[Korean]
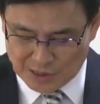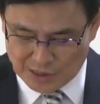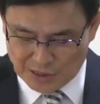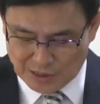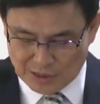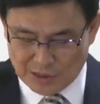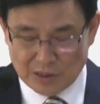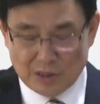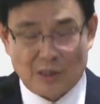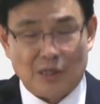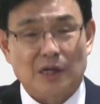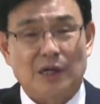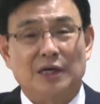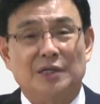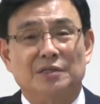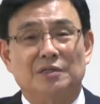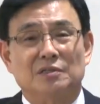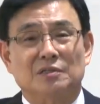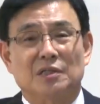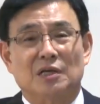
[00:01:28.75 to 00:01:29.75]
어,
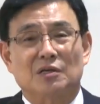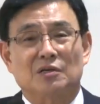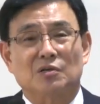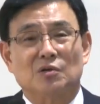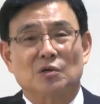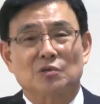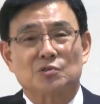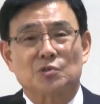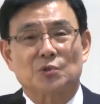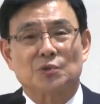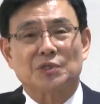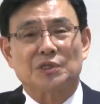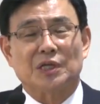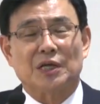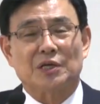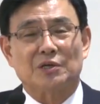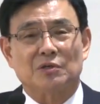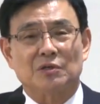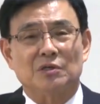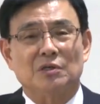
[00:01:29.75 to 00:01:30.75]
했는데 그것으로
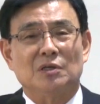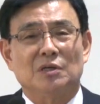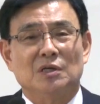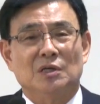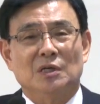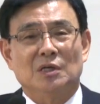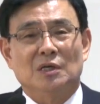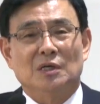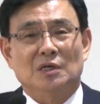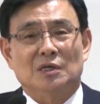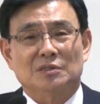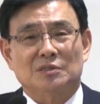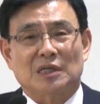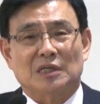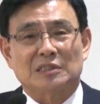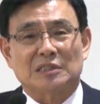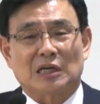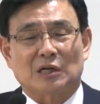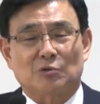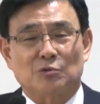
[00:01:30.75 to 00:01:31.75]
인해요
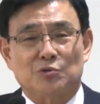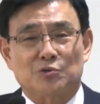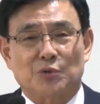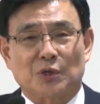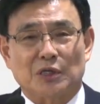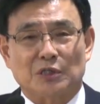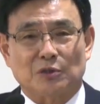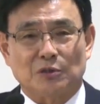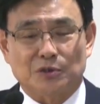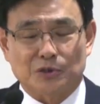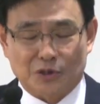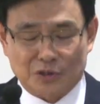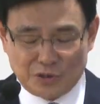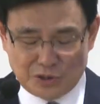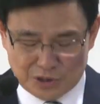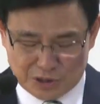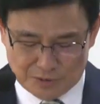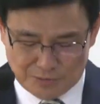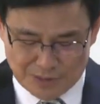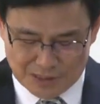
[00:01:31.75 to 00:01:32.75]
사자굴 속에
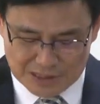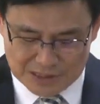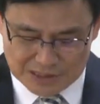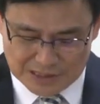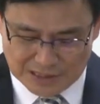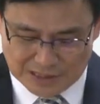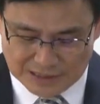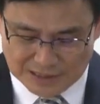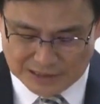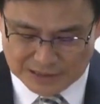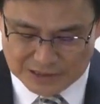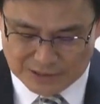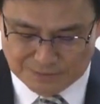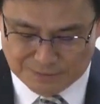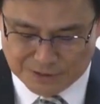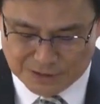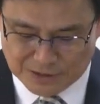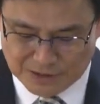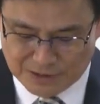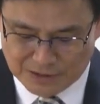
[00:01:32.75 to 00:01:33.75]
던져졌지만
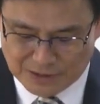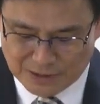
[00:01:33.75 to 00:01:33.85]
살아났습니다.